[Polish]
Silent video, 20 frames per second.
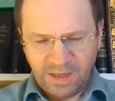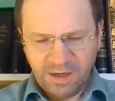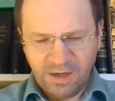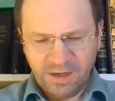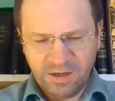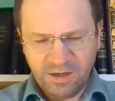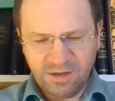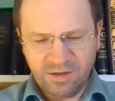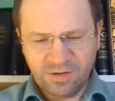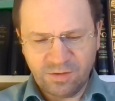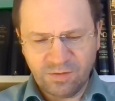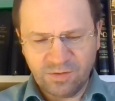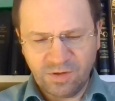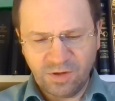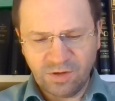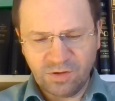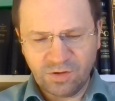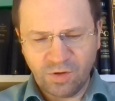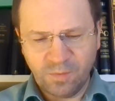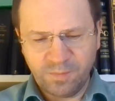Chrystus
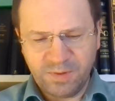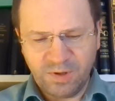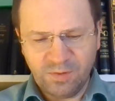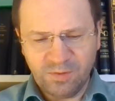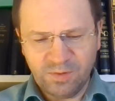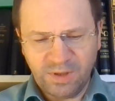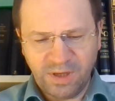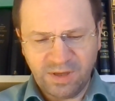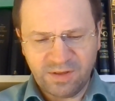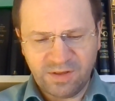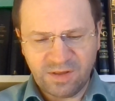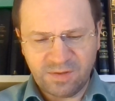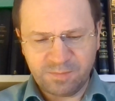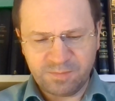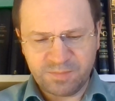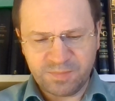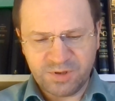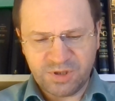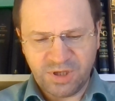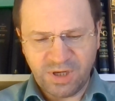odkupił nas z
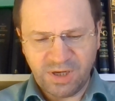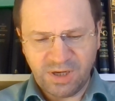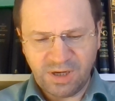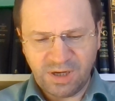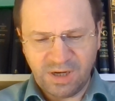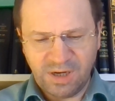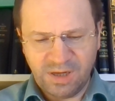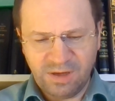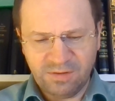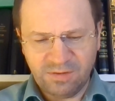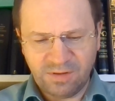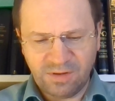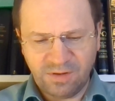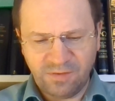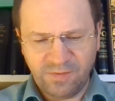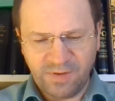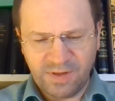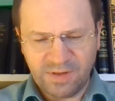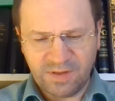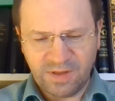
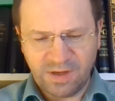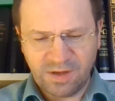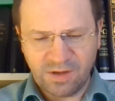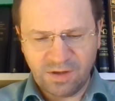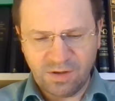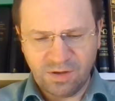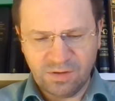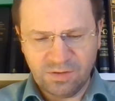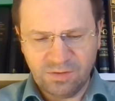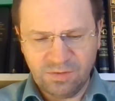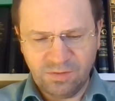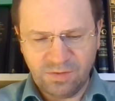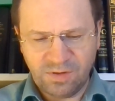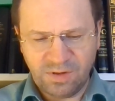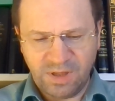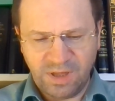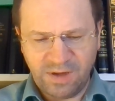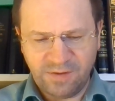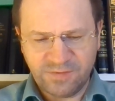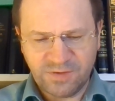przeklęstwa zakonu,
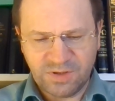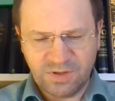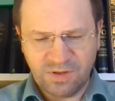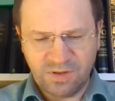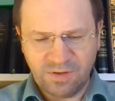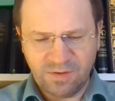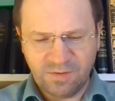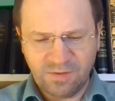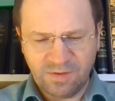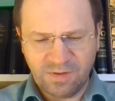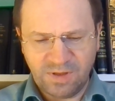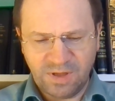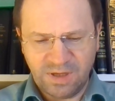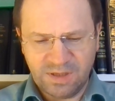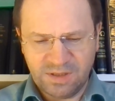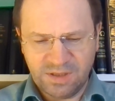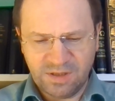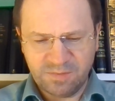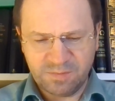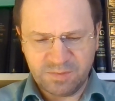stawszy się
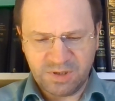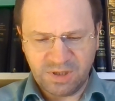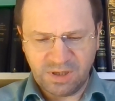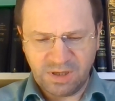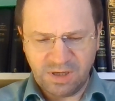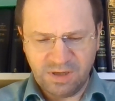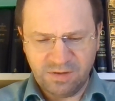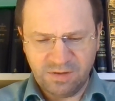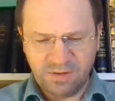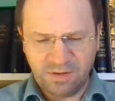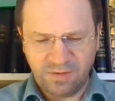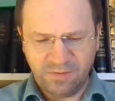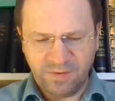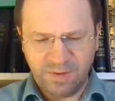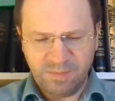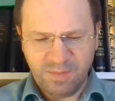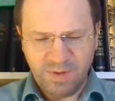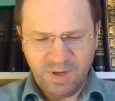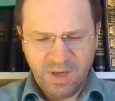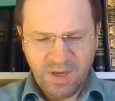za nas
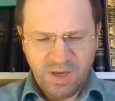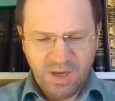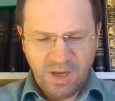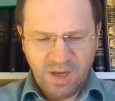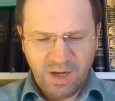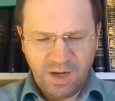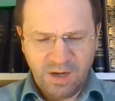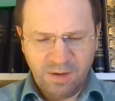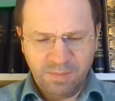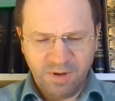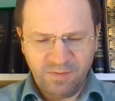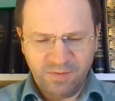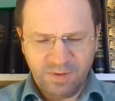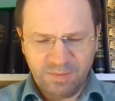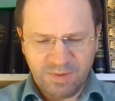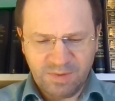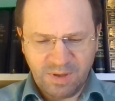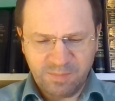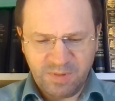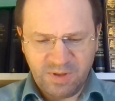przeklęstwem,
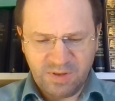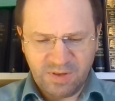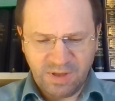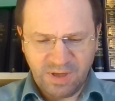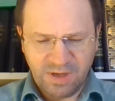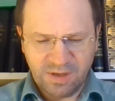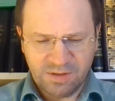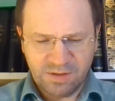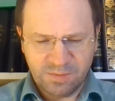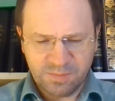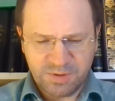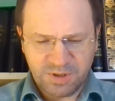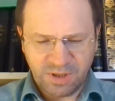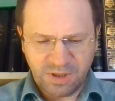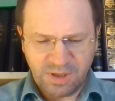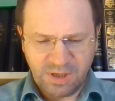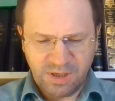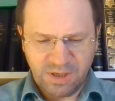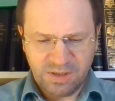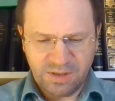albowiem napisano:
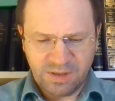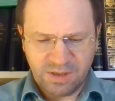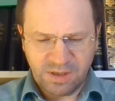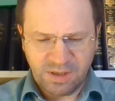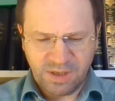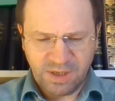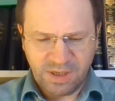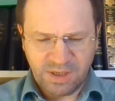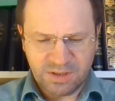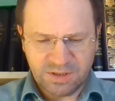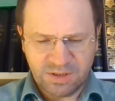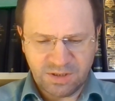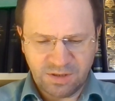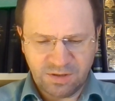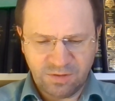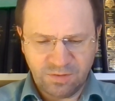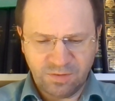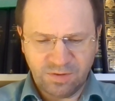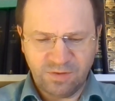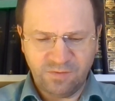Przeklęty każdy,
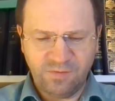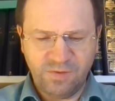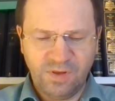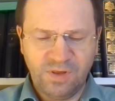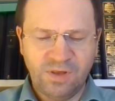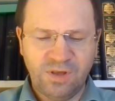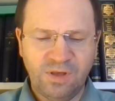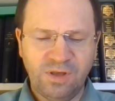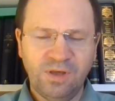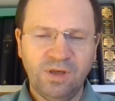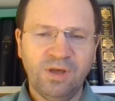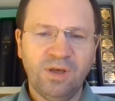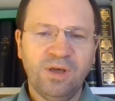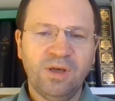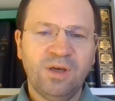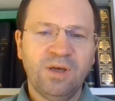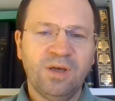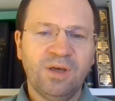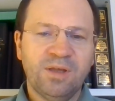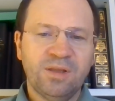który wisi
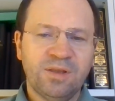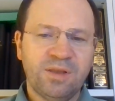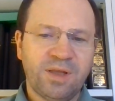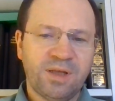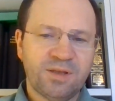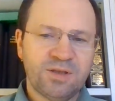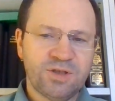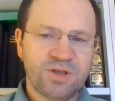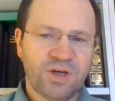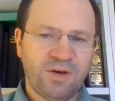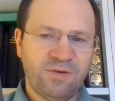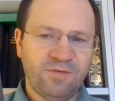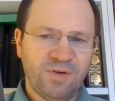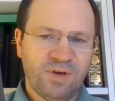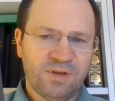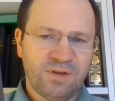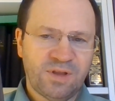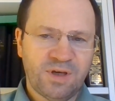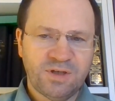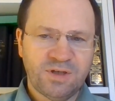na drzewie.
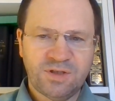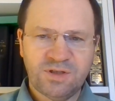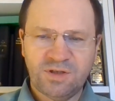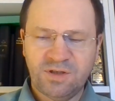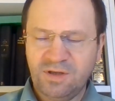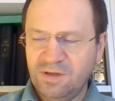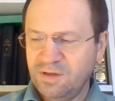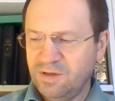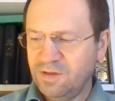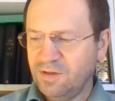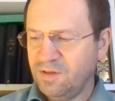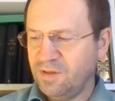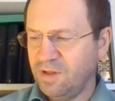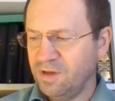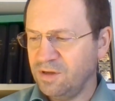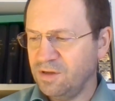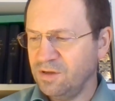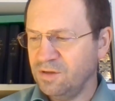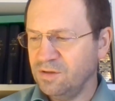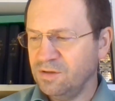Też z
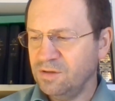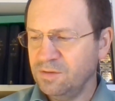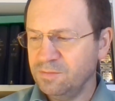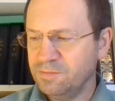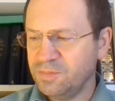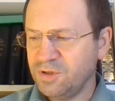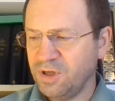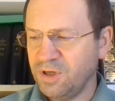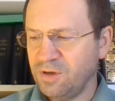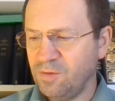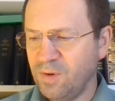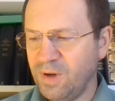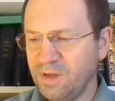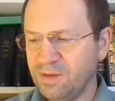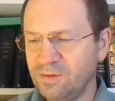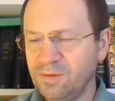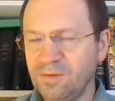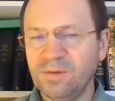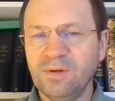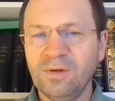tego
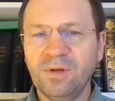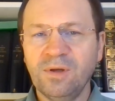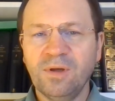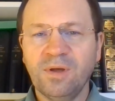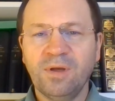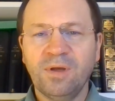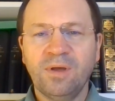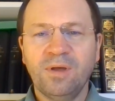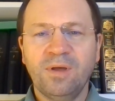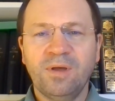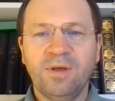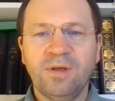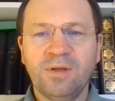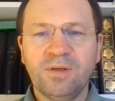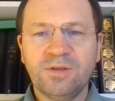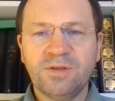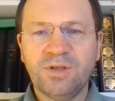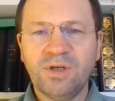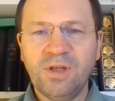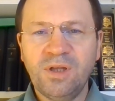przekładu.
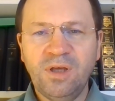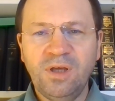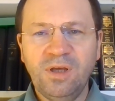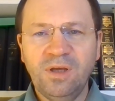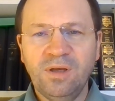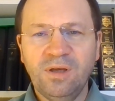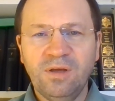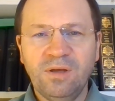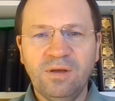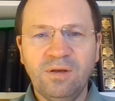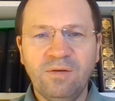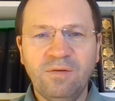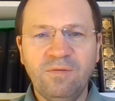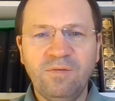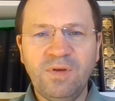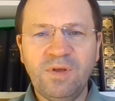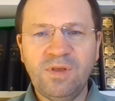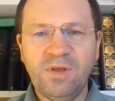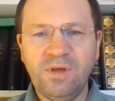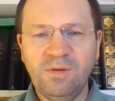Czyli
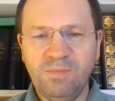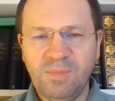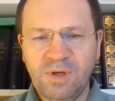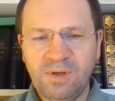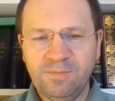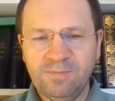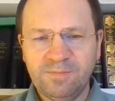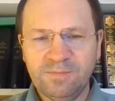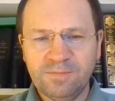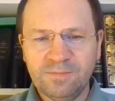widzimy,